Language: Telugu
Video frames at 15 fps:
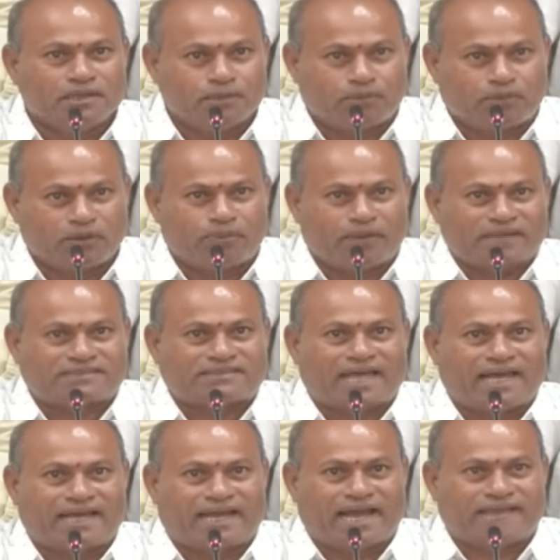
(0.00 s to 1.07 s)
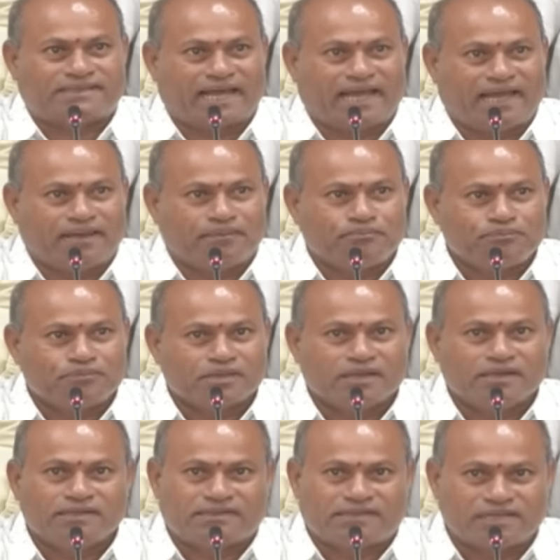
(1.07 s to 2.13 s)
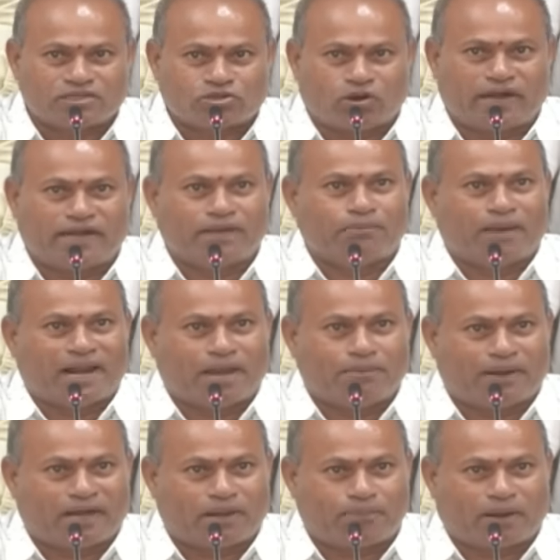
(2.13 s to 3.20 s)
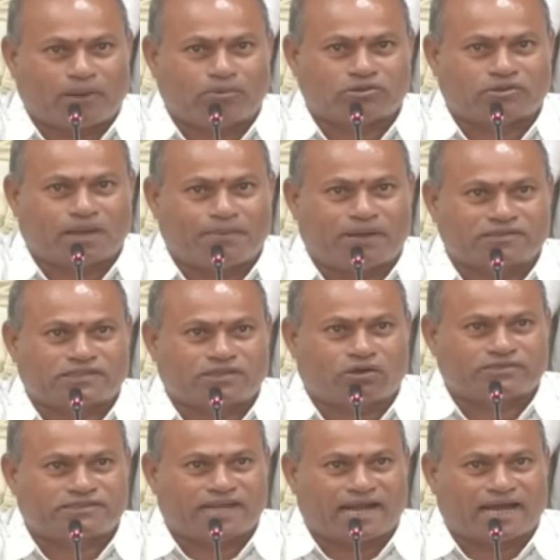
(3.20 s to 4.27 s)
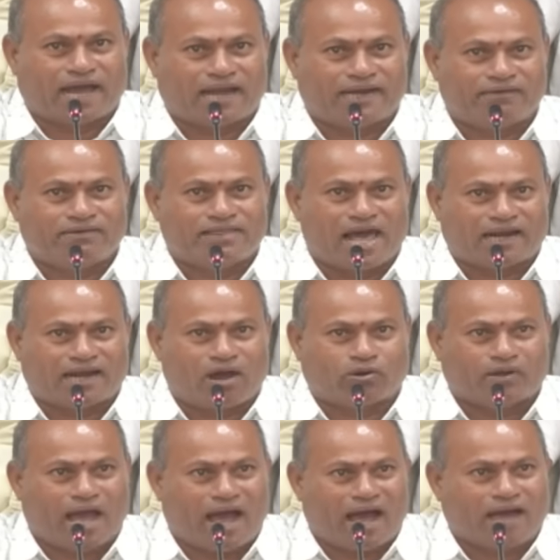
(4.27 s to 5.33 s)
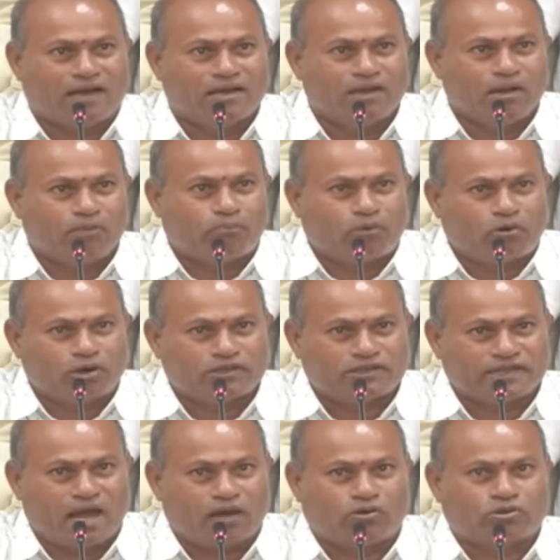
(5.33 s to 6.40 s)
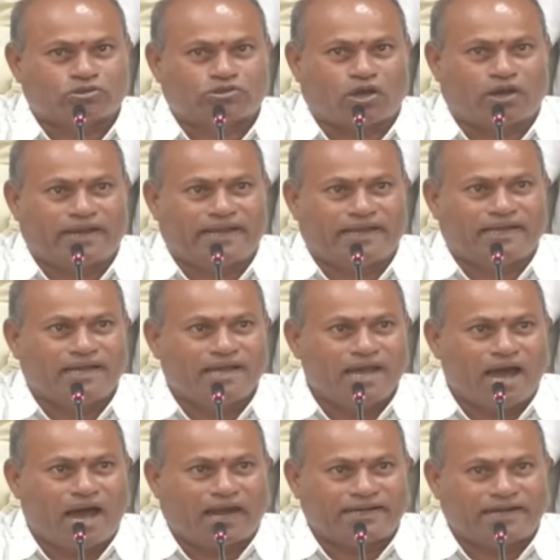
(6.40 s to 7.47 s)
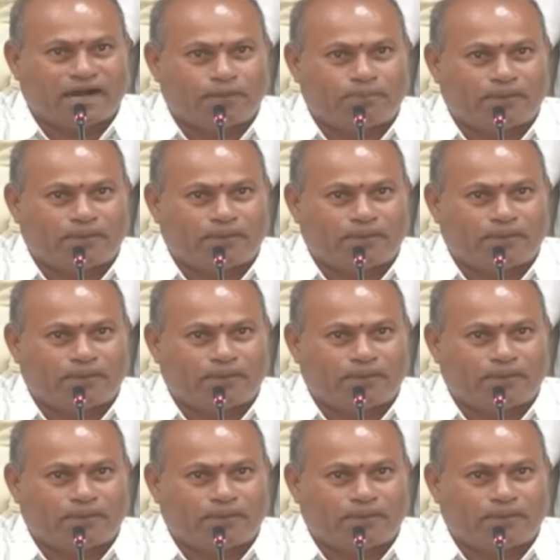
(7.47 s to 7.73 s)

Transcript: ఇప్పుడు ప్రస్తుతానికైతే ఇది తీసుకొని మళ్ళీ మన ప్రభుత్వం వేసి వచ్చినాక అన్ని విధాలుగా కూడా పూర్తిగా కూర్చొని హండ్రెడ్